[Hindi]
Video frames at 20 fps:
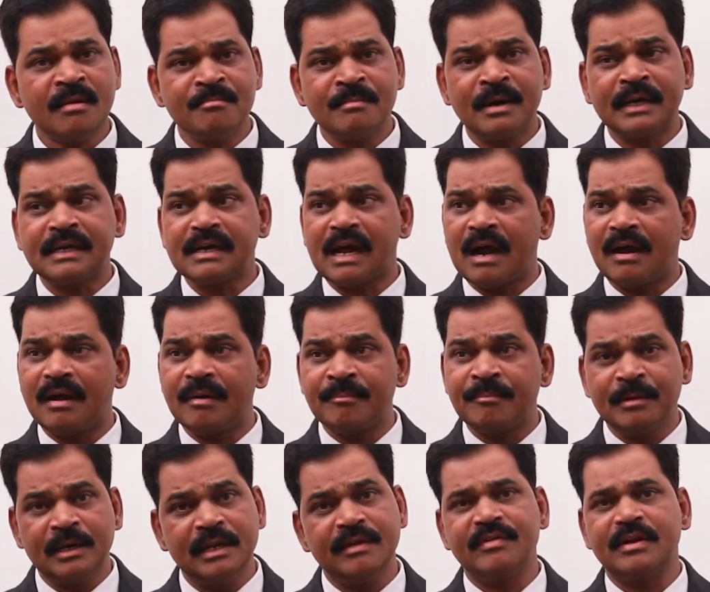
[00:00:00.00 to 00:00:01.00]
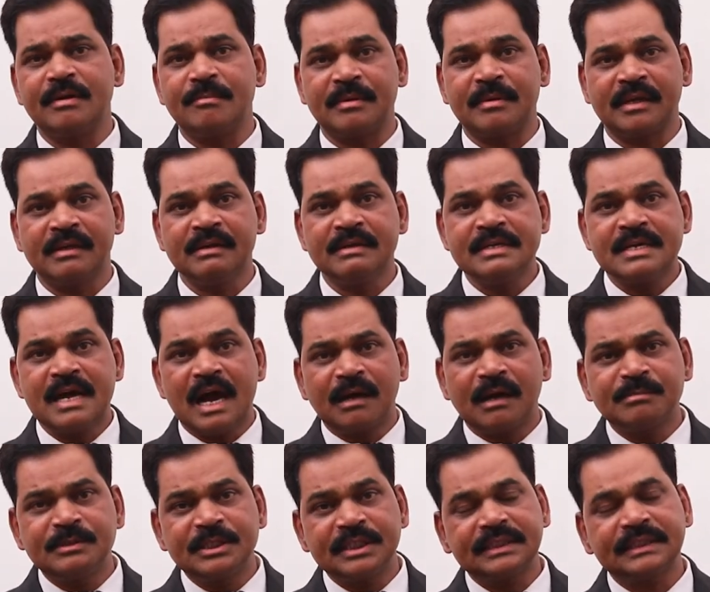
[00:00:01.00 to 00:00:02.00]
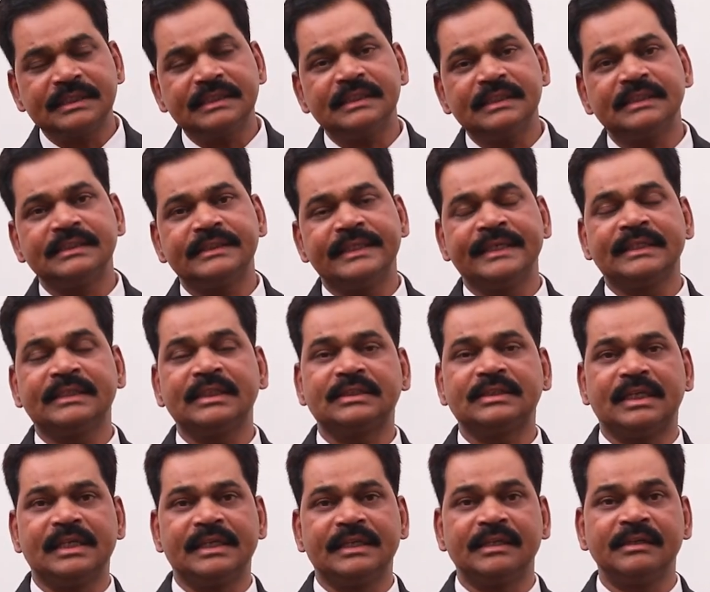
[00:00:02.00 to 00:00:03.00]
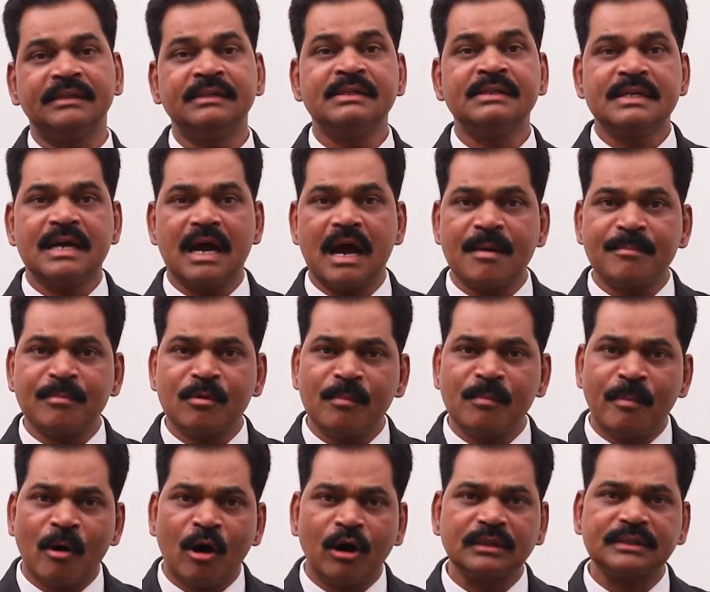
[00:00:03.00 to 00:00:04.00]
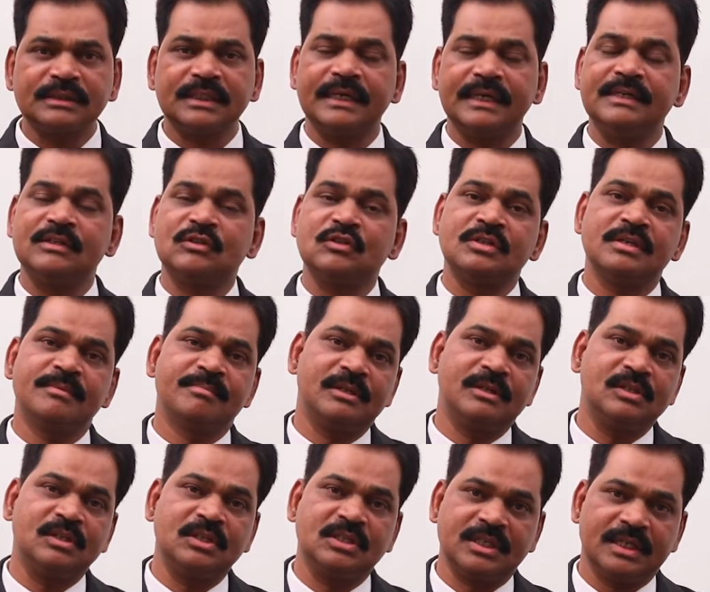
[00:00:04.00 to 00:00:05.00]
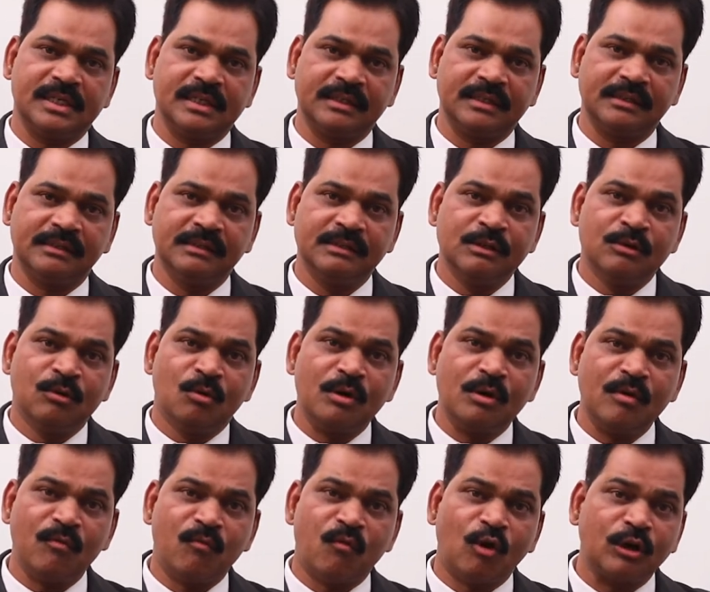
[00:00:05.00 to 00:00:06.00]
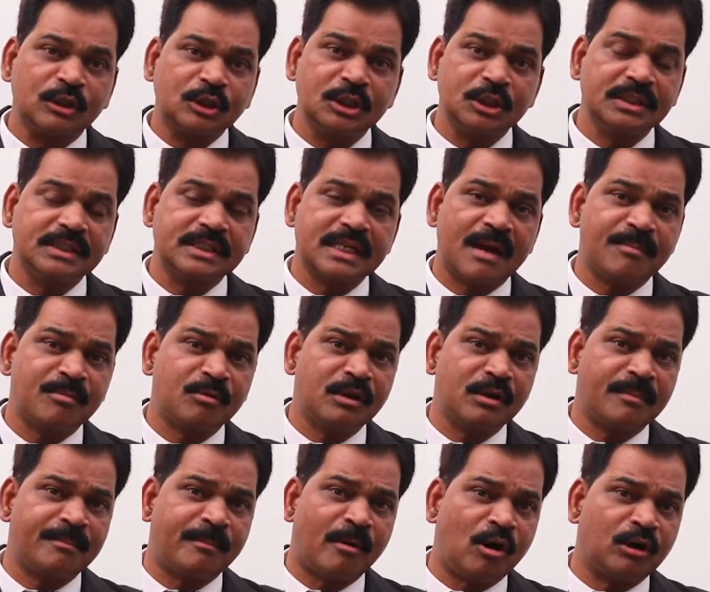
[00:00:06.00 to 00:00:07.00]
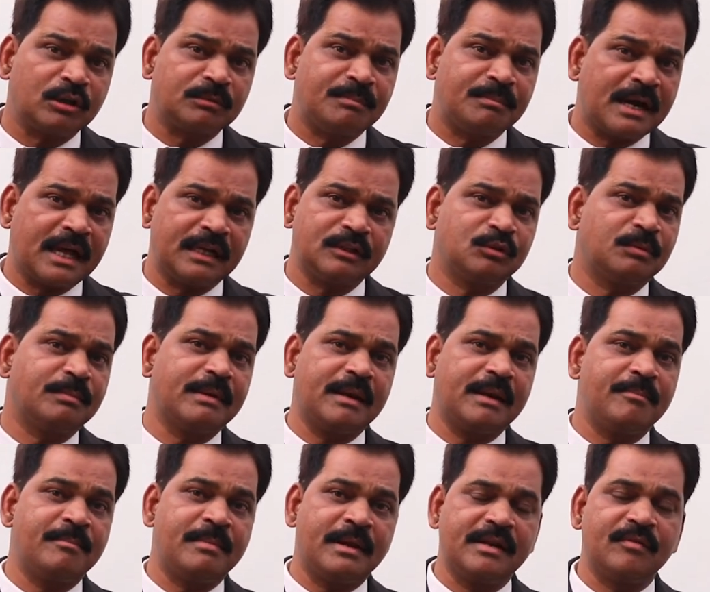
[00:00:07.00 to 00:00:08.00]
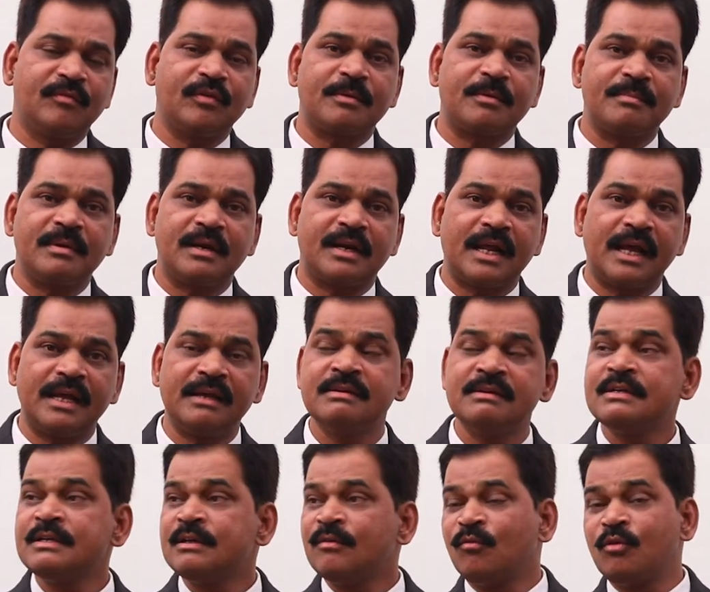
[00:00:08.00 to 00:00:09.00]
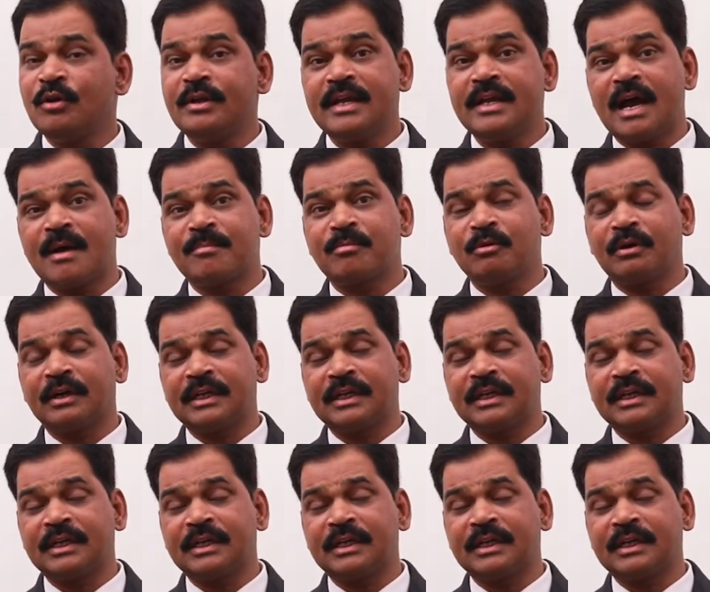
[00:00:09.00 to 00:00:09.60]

बट बिलीव इन मी आप जैसे जैसे देखते चलेंगे आपको बहुत सारी चीज़ें मिलती चलेंगी और ये वॉचिंग से आपको एक बहुत बड़ा जो बेनिफिट मिल रहा है वो ये आपको